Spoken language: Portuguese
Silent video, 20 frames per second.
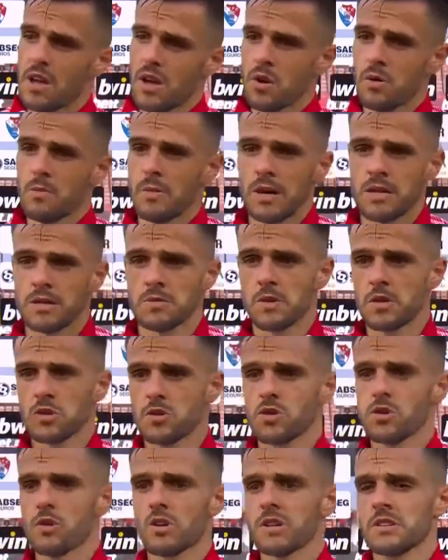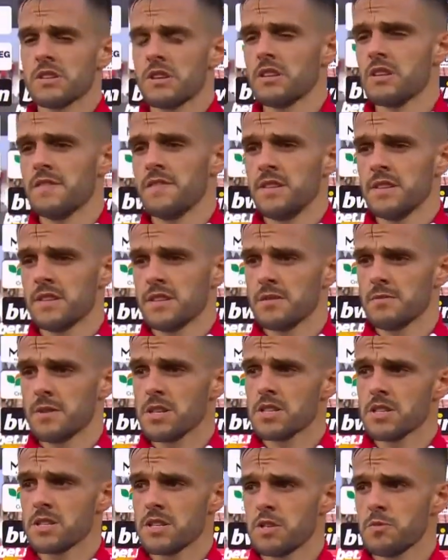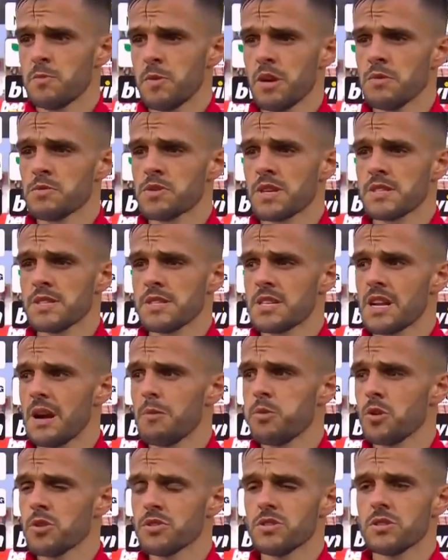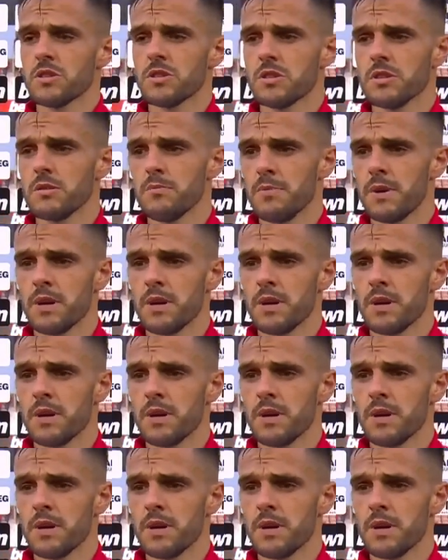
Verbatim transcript: É mais uma deslocação difícil, mas esperemos trazer já pontos de,